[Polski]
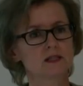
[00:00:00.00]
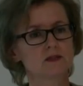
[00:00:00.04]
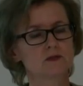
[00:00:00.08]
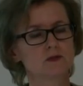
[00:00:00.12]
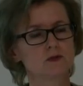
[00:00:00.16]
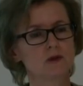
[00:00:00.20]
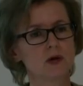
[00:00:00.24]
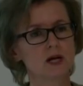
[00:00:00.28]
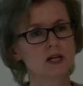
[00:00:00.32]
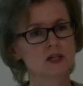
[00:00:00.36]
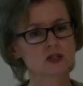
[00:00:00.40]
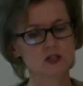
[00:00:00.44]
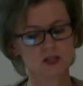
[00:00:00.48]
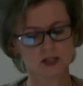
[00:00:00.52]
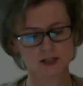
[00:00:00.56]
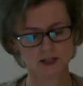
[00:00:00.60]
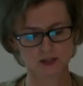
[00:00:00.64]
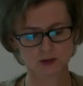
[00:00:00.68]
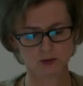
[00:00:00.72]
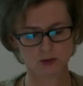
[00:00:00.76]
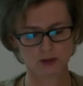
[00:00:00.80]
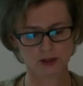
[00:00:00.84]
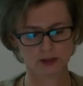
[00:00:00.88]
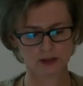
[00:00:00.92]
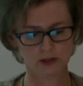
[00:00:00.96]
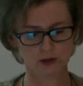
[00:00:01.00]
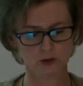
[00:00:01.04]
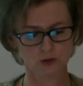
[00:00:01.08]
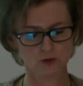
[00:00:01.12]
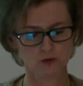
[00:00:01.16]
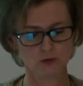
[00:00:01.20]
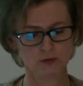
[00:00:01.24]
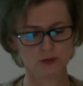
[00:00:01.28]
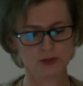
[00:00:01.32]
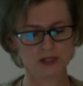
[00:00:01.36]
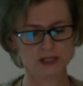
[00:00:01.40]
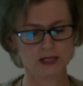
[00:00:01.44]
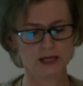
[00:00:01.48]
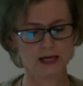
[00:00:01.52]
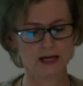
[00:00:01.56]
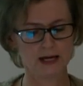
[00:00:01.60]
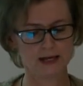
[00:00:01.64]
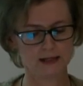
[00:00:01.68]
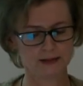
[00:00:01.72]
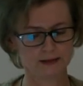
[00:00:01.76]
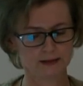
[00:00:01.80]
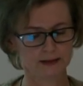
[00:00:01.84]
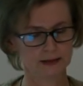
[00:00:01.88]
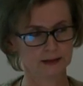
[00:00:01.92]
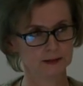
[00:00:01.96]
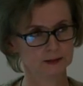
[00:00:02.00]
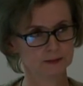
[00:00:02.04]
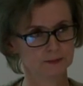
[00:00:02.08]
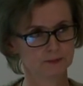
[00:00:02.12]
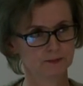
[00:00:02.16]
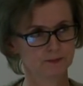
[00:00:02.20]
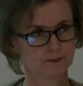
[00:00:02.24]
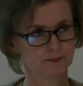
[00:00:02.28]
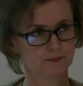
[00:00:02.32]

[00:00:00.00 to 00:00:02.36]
zwłaszcza składników mineralnych.